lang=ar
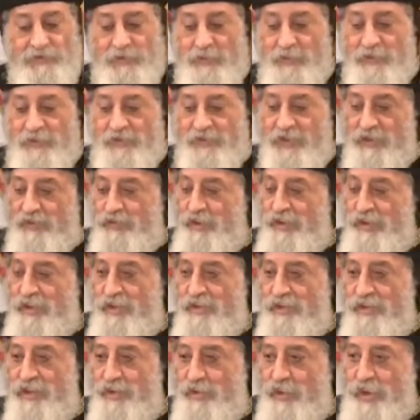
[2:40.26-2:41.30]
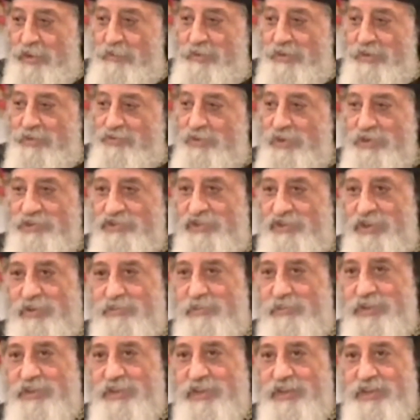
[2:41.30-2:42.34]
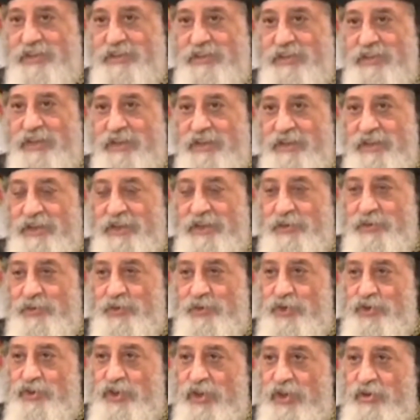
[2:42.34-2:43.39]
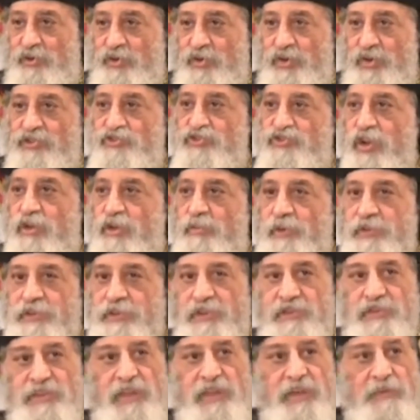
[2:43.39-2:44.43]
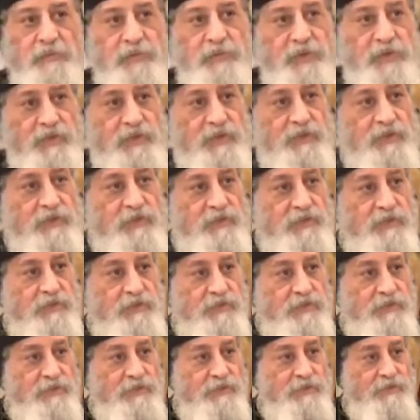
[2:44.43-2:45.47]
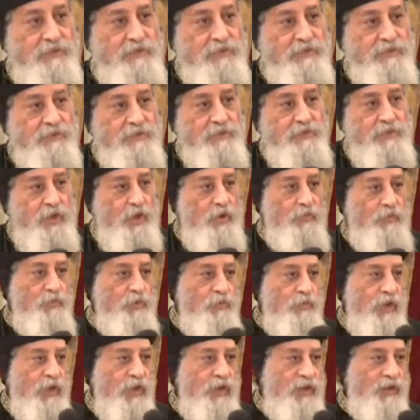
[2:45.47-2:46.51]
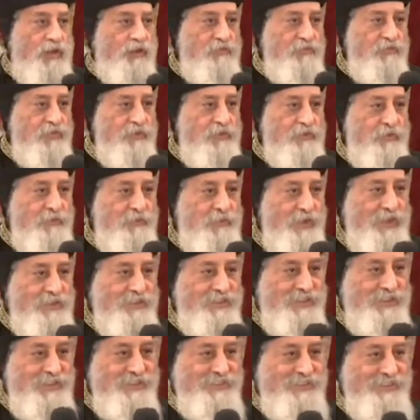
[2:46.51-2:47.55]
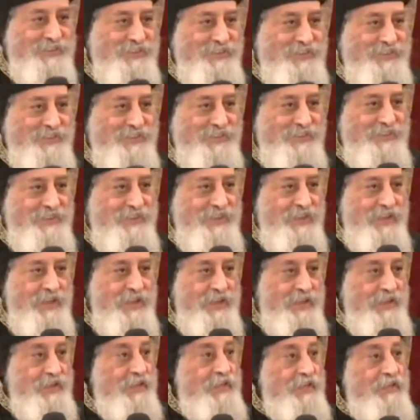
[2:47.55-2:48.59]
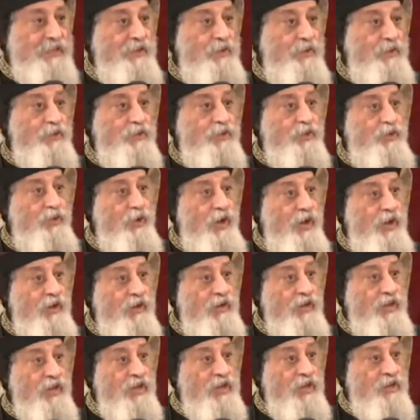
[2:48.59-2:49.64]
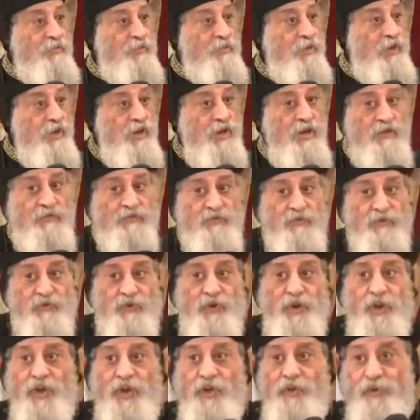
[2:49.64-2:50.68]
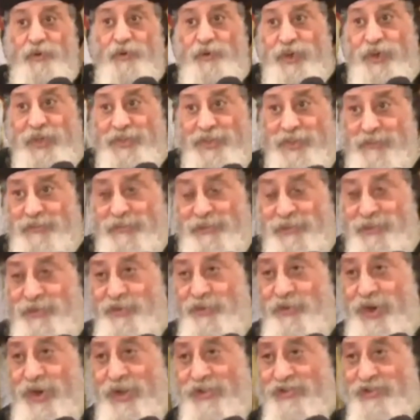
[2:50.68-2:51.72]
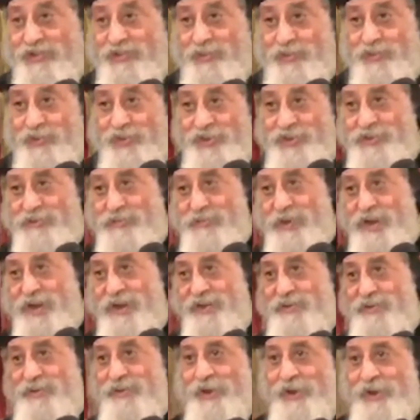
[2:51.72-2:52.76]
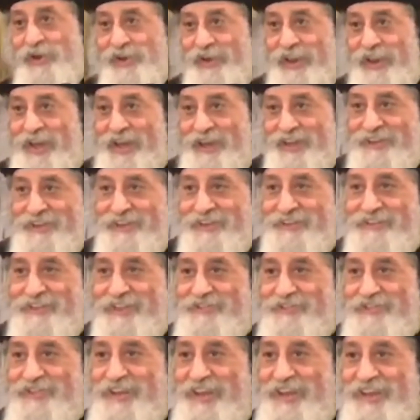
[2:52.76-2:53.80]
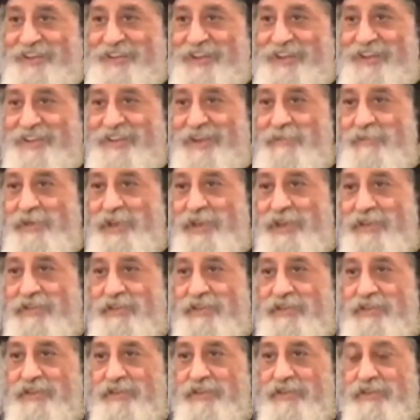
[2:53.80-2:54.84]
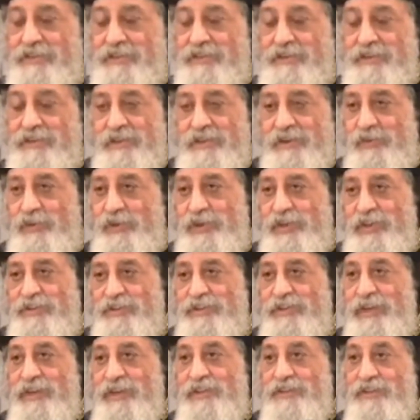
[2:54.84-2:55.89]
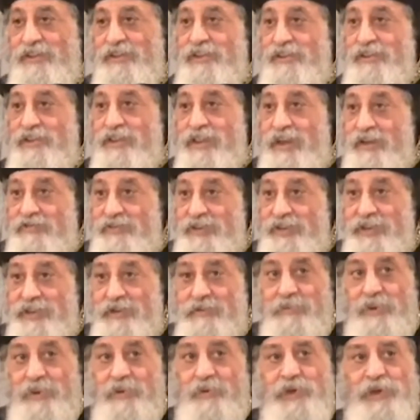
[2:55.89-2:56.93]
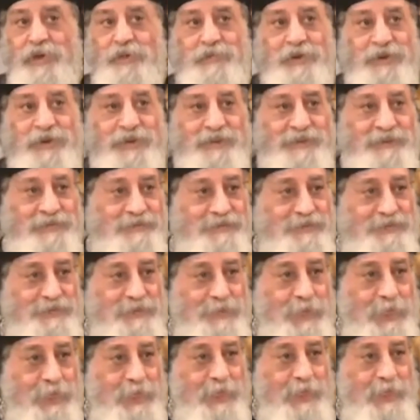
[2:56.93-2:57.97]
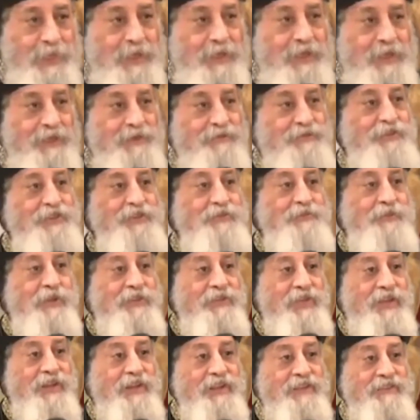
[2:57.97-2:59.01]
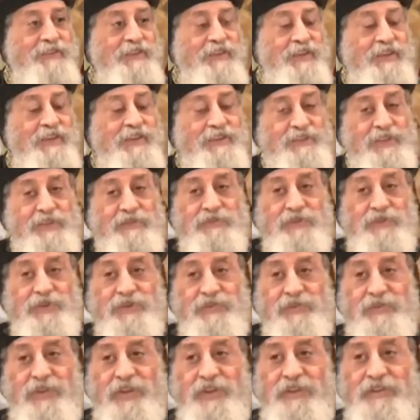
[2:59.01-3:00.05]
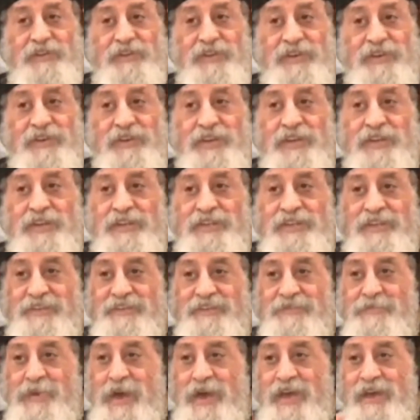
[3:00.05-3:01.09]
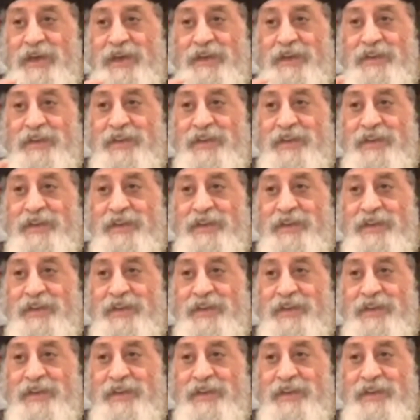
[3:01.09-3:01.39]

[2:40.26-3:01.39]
فمثلا الولد لو عمل شوية شخبطة كده رحت قايل له ايه الشخبطة دي يا ابني عمره ما هيعرف يرسم بعد كده لكن لو قلت له الله برافو وكتبت له وعطيته نجمه والحاجات التشجيعيه الجميله دي الولد تطلع فيه الموهبه في مثلا طفل صغير يسمع